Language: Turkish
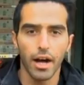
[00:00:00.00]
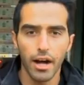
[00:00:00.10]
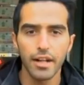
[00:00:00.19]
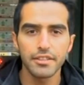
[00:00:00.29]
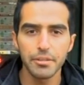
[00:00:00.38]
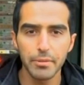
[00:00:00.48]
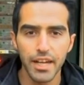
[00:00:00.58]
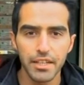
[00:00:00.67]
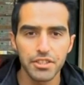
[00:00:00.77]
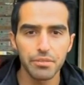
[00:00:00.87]
6
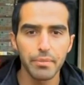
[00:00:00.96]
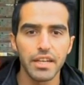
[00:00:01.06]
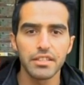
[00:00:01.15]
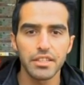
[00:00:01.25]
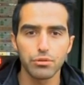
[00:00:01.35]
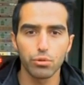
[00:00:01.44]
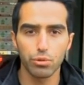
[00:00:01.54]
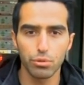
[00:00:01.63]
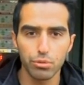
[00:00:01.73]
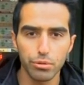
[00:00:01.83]
bilen çıkmayınca
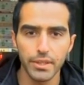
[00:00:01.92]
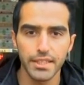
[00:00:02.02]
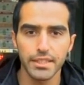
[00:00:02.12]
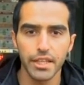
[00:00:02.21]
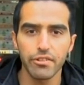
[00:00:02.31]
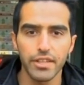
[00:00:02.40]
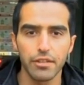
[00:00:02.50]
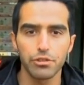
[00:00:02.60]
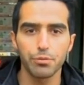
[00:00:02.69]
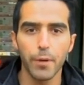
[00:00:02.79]
9. kez devreden
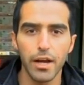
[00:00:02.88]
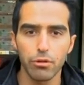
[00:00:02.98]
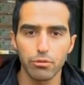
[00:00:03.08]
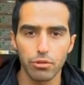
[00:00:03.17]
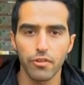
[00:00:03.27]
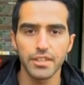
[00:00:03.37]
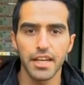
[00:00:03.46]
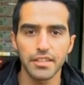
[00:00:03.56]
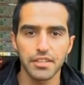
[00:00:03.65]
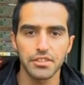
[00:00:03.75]
Süper Loto
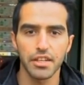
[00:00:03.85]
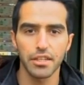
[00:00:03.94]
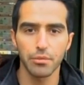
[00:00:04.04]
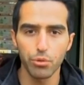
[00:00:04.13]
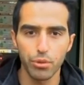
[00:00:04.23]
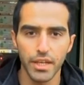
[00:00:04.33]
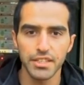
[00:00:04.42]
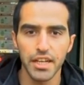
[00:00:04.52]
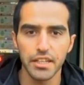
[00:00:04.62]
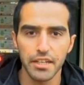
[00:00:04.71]
vatandaşlarda büyük
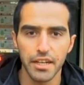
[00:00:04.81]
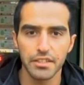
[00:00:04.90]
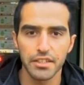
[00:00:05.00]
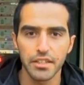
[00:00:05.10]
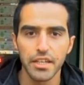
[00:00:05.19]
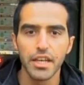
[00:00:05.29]
heyecan yarattı.